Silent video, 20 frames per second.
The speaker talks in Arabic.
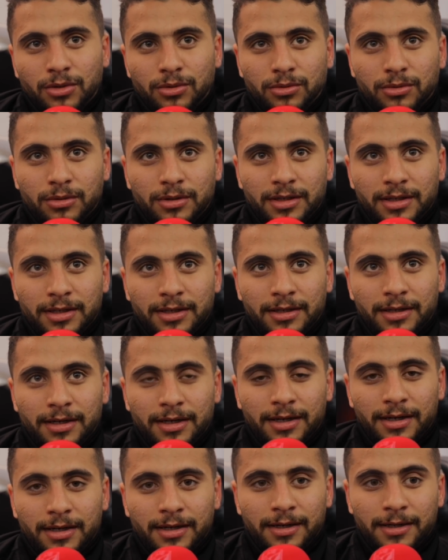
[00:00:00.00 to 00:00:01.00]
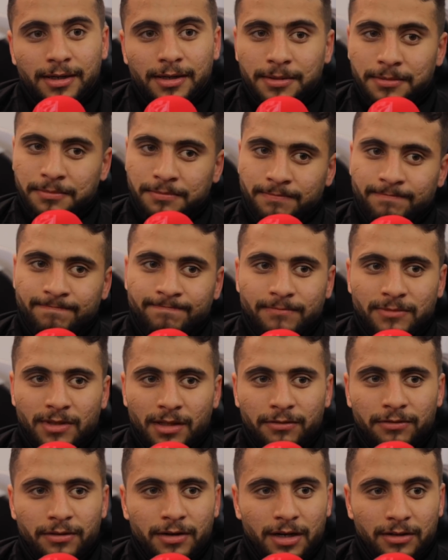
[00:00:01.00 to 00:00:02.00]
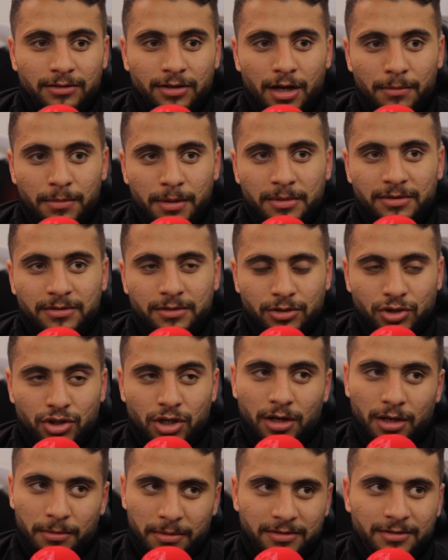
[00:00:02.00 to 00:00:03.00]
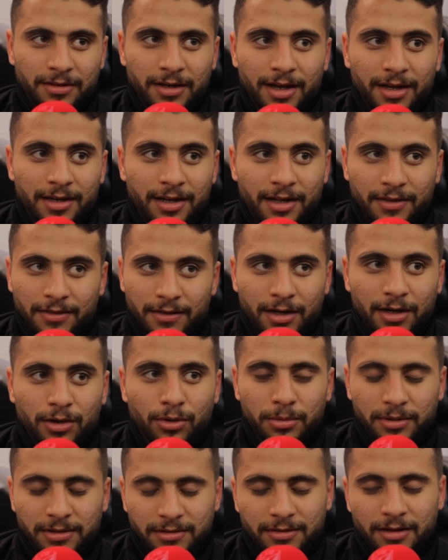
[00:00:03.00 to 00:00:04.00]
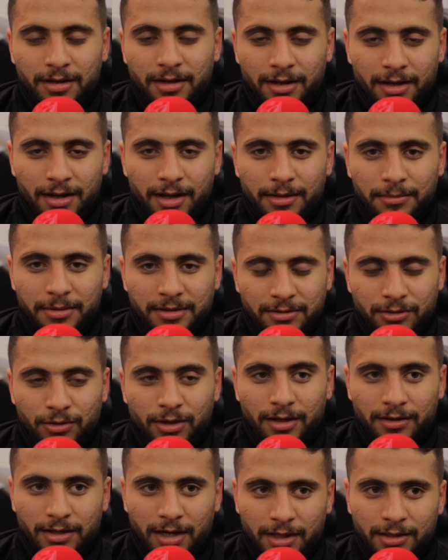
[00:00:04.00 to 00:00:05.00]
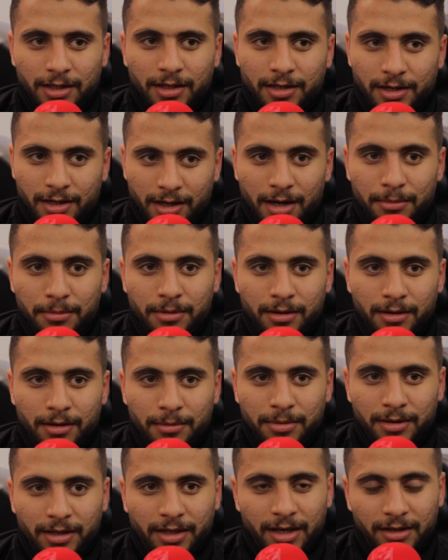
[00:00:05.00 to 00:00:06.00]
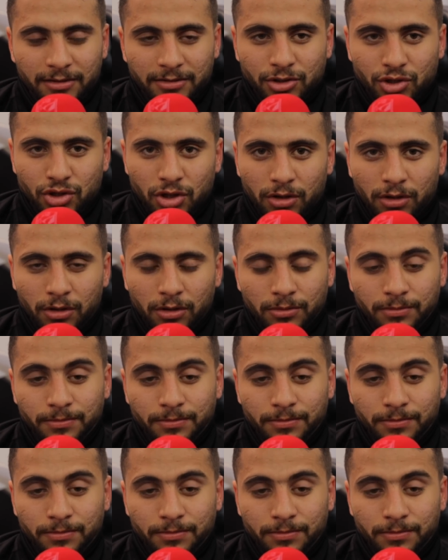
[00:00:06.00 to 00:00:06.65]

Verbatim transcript: وفرقه صعبه بس ان شاء الله باذن الله احنا قدها وباذن الله يعني باذن واحد احد هنرجع بالكاس ان شاء الله